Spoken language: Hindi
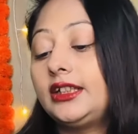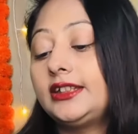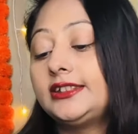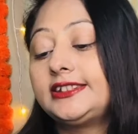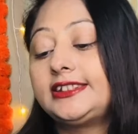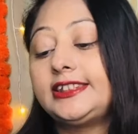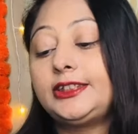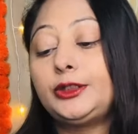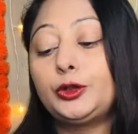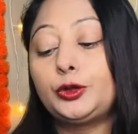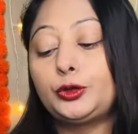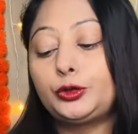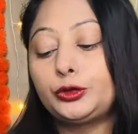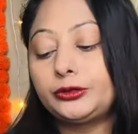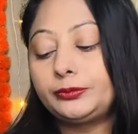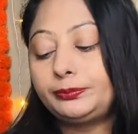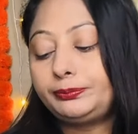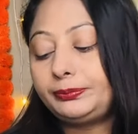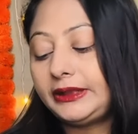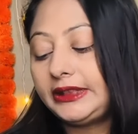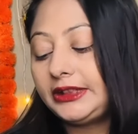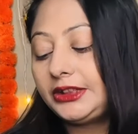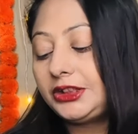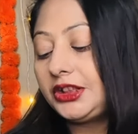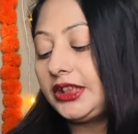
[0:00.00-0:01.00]
जीरो टू
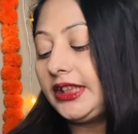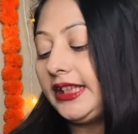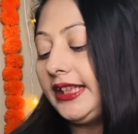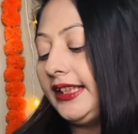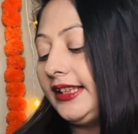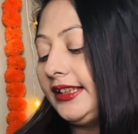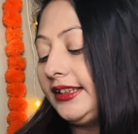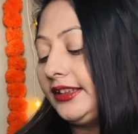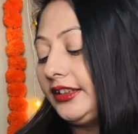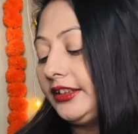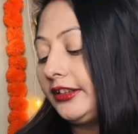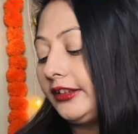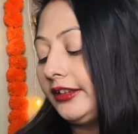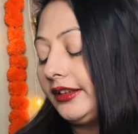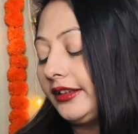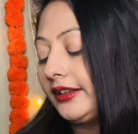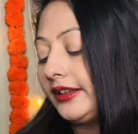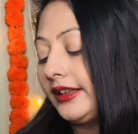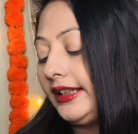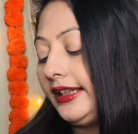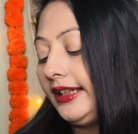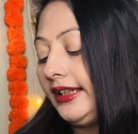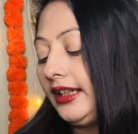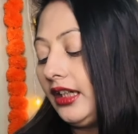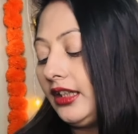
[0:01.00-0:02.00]
पिच एंड थर्ड
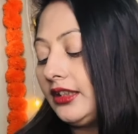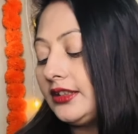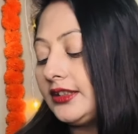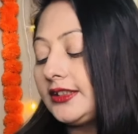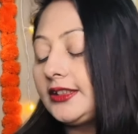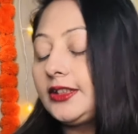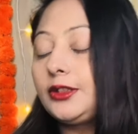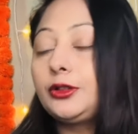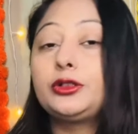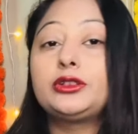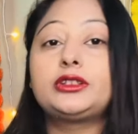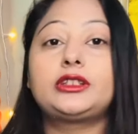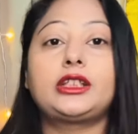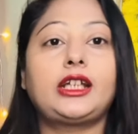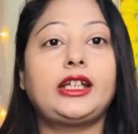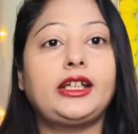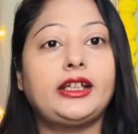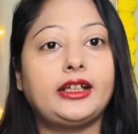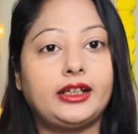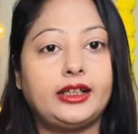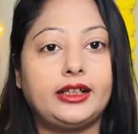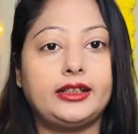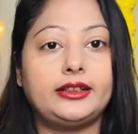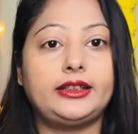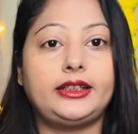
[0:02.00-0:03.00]
रहेगा जीरो थ्री
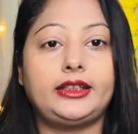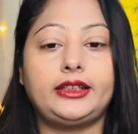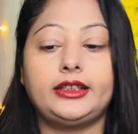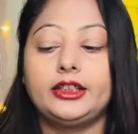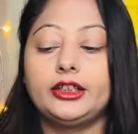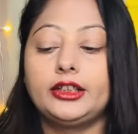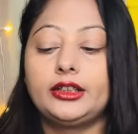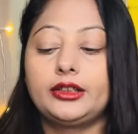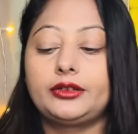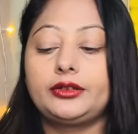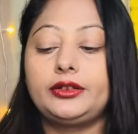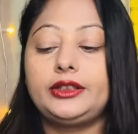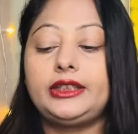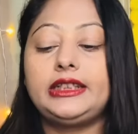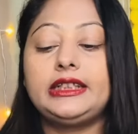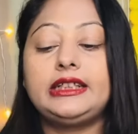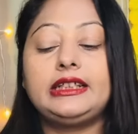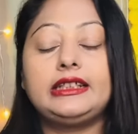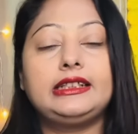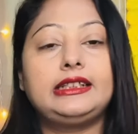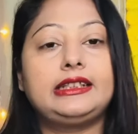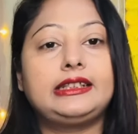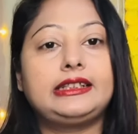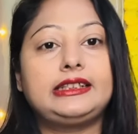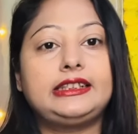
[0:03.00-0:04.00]
हनी तो ये
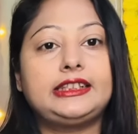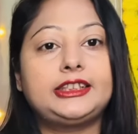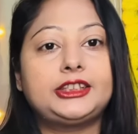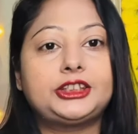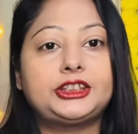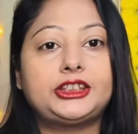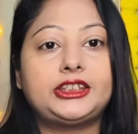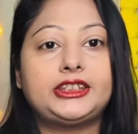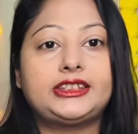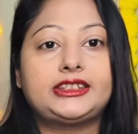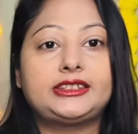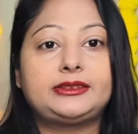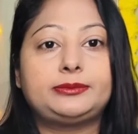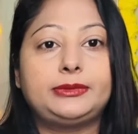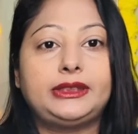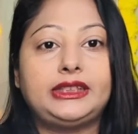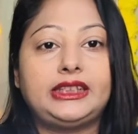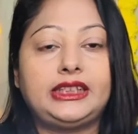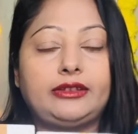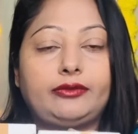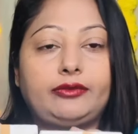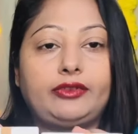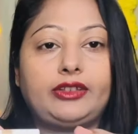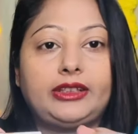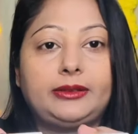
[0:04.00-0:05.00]
अलग अलग शेड्स में
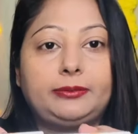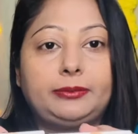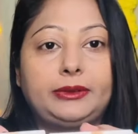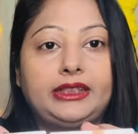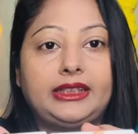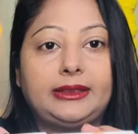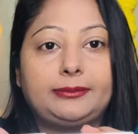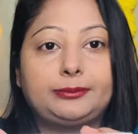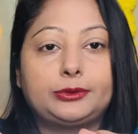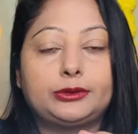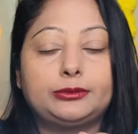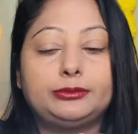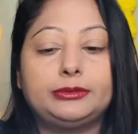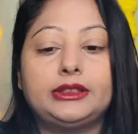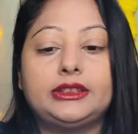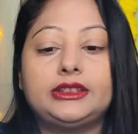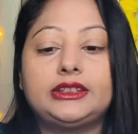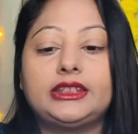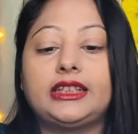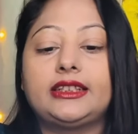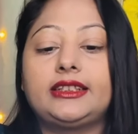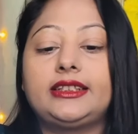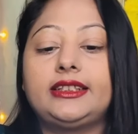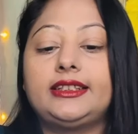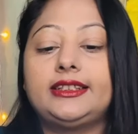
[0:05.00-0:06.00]
अवेलेबल आपको मिल
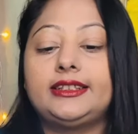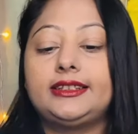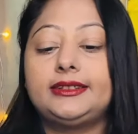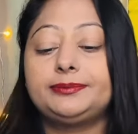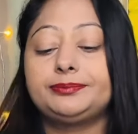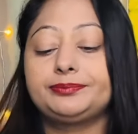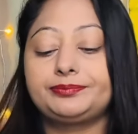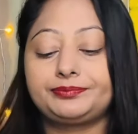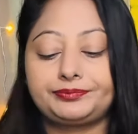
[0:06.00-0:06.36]
जाते हैं